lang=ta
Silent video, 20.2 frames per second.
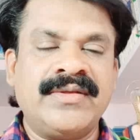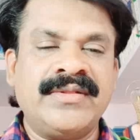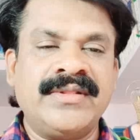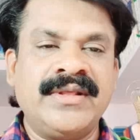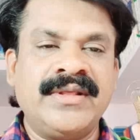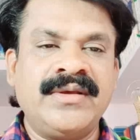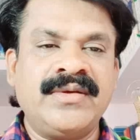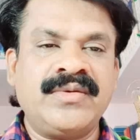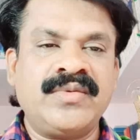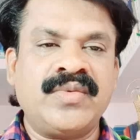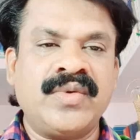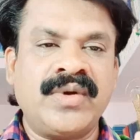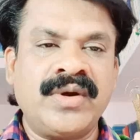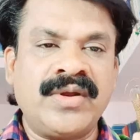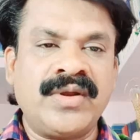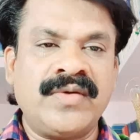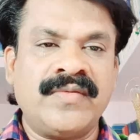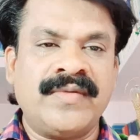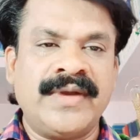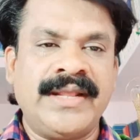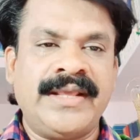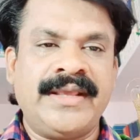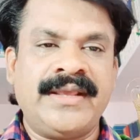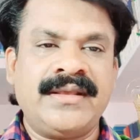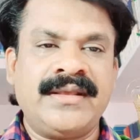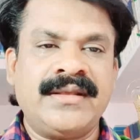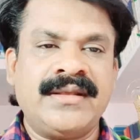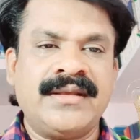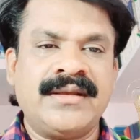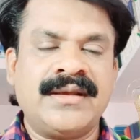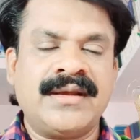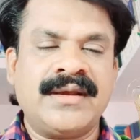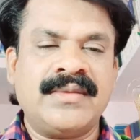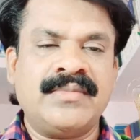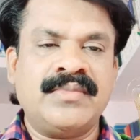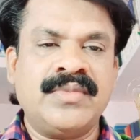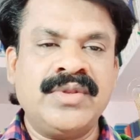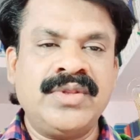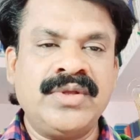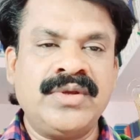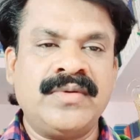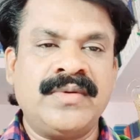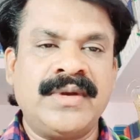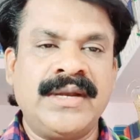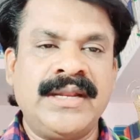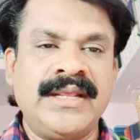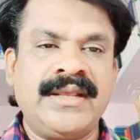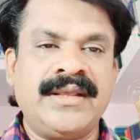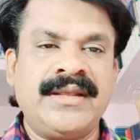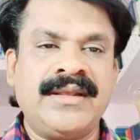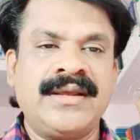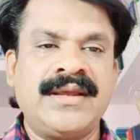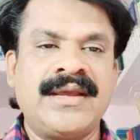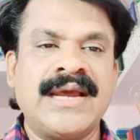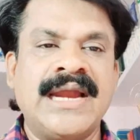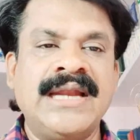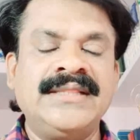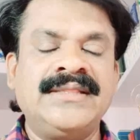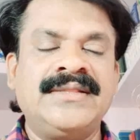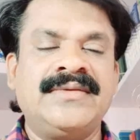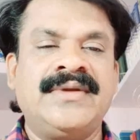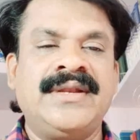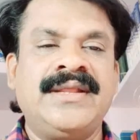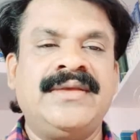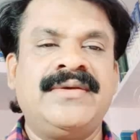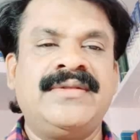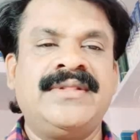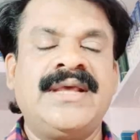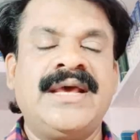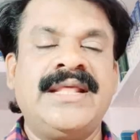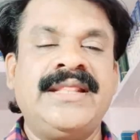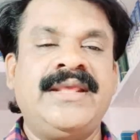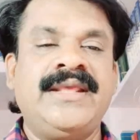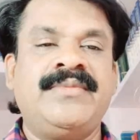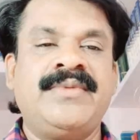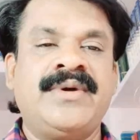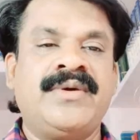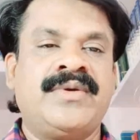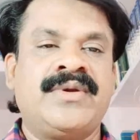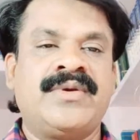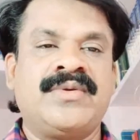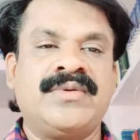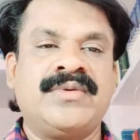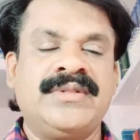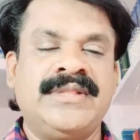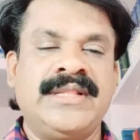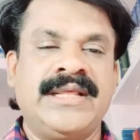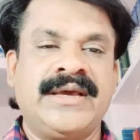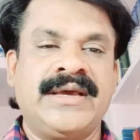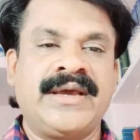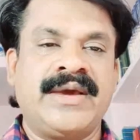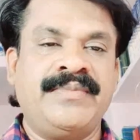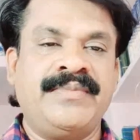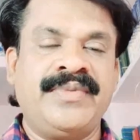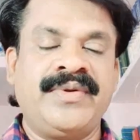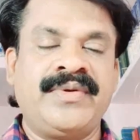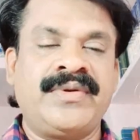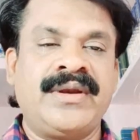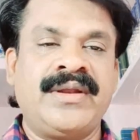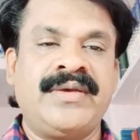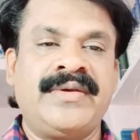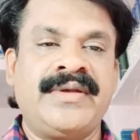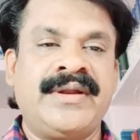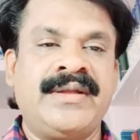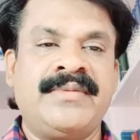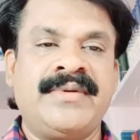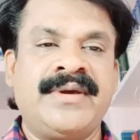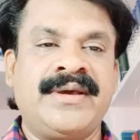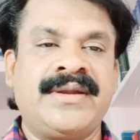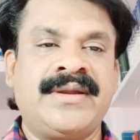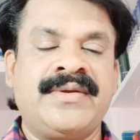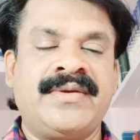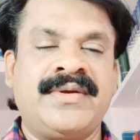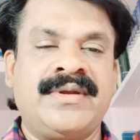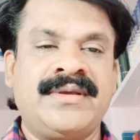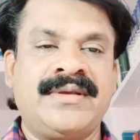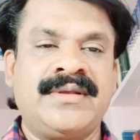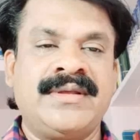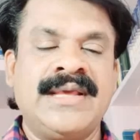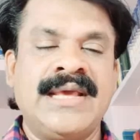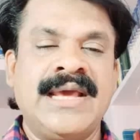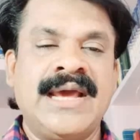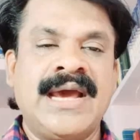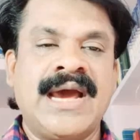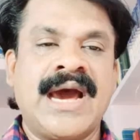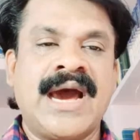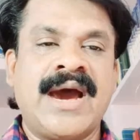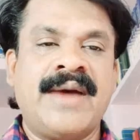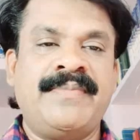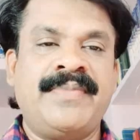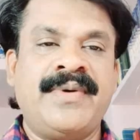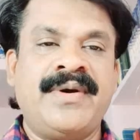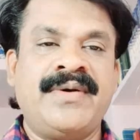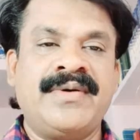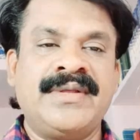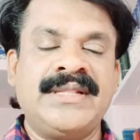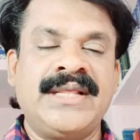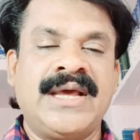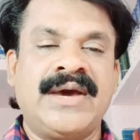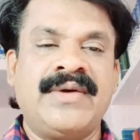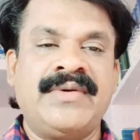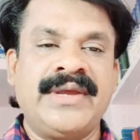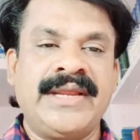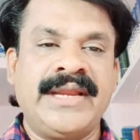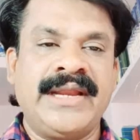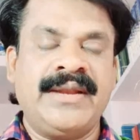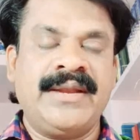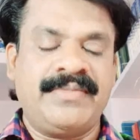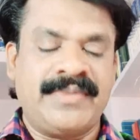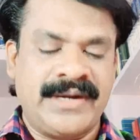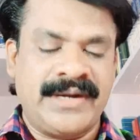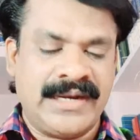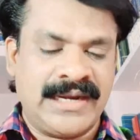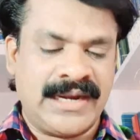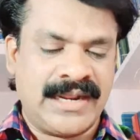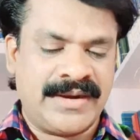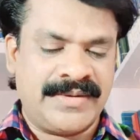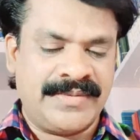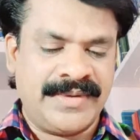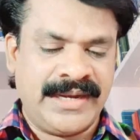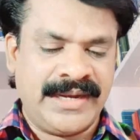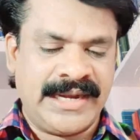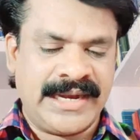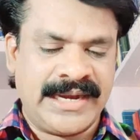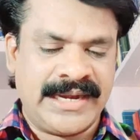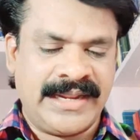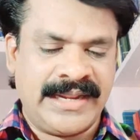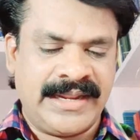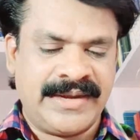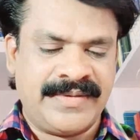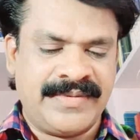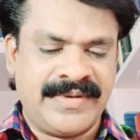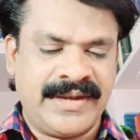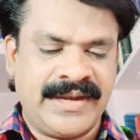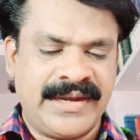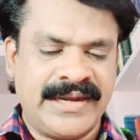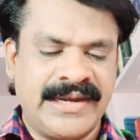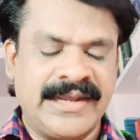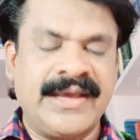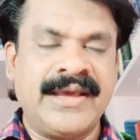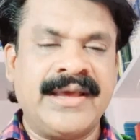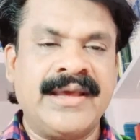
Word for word: வந்து குறுக்கு வலி முதுகு வலி கழுத்து வலி வந்து அதிகமாக வரும் இந்த கம்ப்யூட்டரில் வேலை பார்க்குறவங்களுக்கு அப்போ வந்து அவங்க என்ன பண்ணலாம் அப்படின்னு கேட்டிங்க அப்படிங்கன்னா